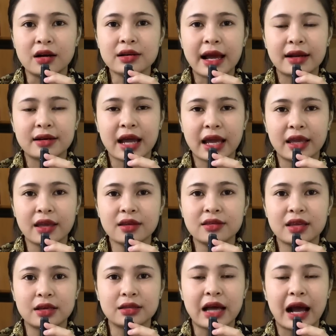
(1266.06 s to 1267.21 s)
Ở đằng này
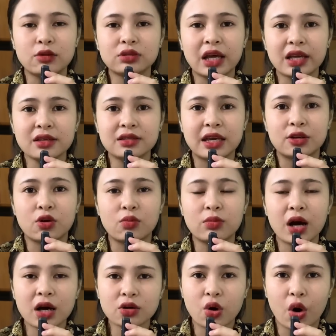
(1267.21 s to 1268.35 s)
chị Thảo thấy vậy cũng
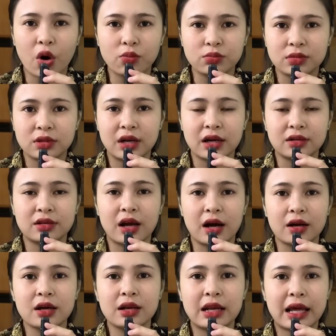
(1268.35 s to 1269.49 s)
hết hồn, lật
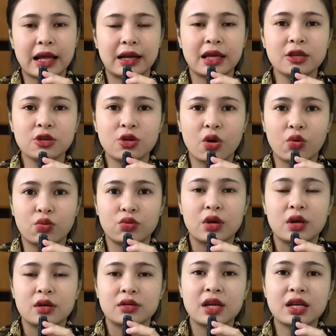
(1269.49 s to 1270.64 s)
đật là lấy dù
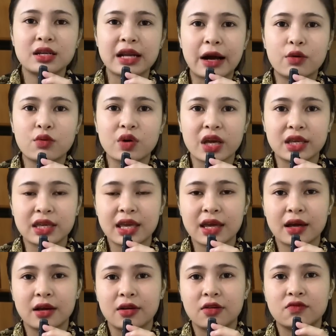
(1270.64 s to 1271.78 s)
đi ra ngoài
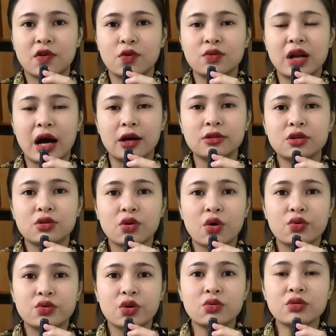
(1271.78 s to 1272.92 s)
kia phụ đỡ cho
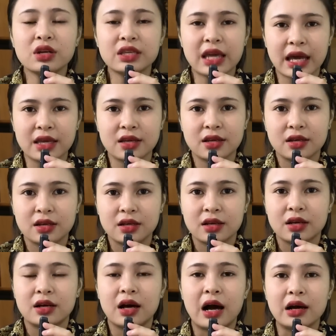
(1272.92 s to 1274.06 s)
cô chú đó vậy.
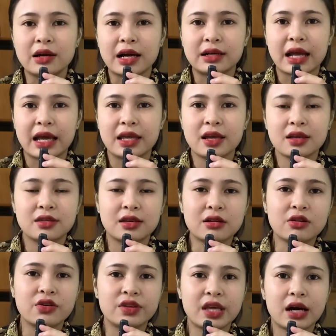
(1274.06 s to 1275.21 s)
Ở đằng này
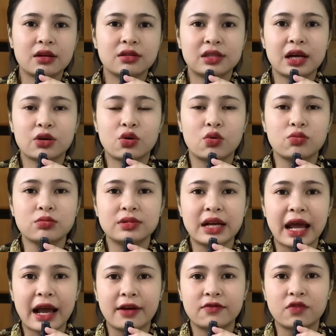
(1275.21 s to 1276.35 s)
những người dân người ta cũng
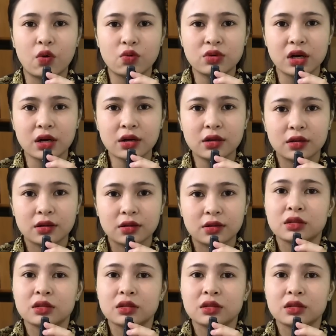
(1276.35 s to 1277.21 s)
ra phụ nữa.